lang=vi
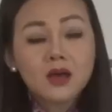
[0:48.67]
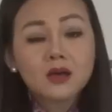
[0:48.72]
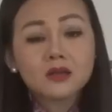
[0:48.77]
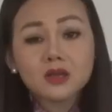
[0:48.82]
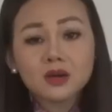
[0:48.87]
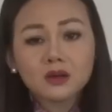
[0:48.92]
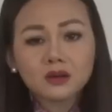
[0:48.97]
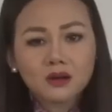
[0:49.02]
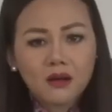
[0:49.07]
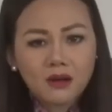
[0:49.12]

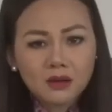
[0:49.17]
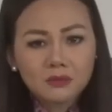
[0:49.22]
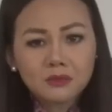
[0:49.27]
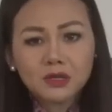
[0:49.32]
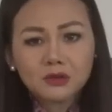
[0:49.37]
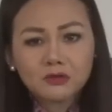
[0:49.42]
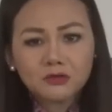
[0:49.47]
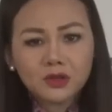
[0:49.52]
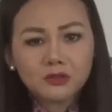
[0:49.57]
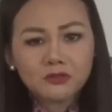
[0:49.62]
nhưng nó đã
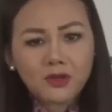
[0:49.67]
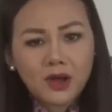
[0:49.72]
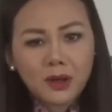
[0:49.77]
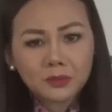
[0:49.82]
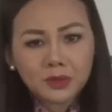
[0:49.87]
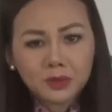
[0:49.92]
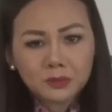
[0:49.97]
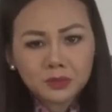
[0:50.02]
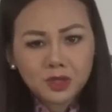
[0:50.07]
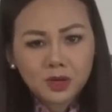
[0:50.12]
bị vi
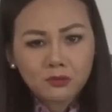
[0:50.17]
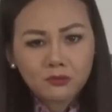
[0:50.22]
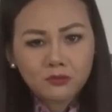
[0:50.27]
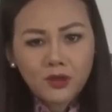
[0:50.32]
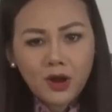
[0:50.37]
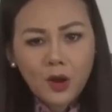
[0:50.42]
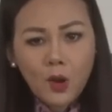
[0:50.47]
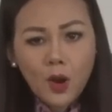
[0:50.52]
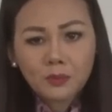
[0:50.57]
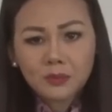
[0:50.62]
phạm nghiêm trọng
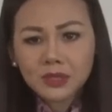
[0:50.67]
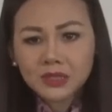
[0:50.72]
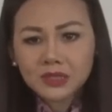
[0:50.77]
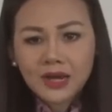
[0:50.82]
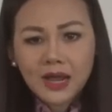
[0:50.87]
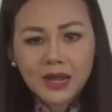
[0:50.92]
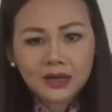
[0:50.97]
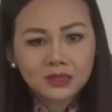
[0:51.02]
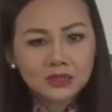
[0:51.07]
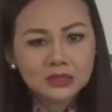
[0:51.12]
và hòa bình
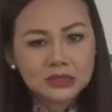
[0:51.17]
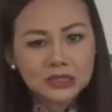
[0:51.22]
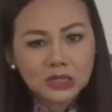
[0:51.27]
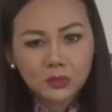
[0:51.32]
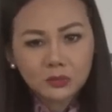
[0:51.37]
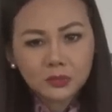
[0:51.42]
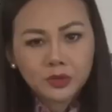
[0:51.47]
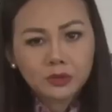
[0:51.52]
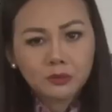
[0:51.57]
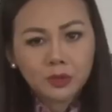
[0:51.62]
đạt được
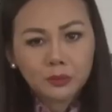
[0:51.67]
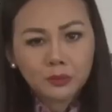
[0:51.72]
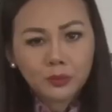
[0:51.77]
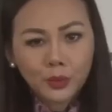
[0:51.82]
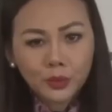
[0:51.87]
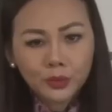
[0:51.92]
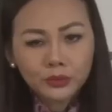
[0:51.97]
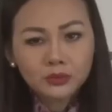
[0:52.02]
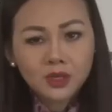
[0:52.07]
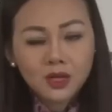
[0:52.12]
không như mong
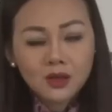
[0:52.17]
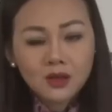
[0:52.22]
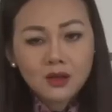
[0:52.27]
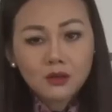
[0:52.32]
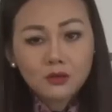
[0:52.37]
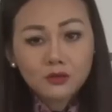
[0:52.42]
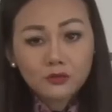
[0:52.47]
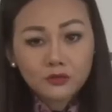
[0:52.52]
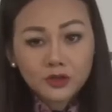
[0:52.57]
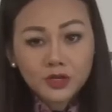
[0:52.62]
muốn,
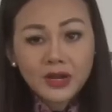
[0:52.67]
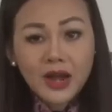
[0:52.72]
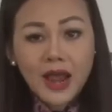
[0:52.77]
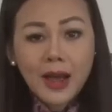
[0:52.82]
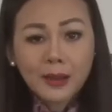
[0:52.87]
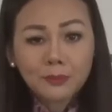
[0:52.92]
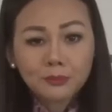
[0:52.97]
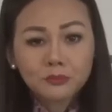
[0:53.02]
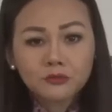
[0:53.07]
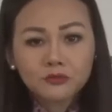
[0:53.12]
vừa
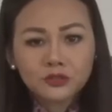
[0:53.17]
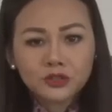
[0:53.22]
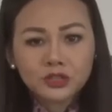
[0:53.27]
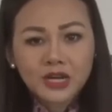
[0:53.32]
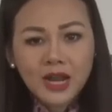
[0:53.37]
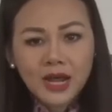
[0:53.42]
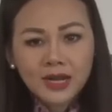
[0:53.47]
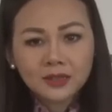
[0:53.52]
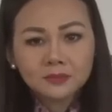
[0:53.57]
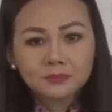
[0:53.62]
đàm
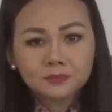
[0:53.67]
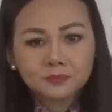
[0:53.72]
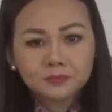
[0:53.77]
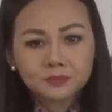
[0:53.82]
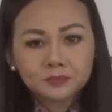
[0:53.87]
vừa đánh.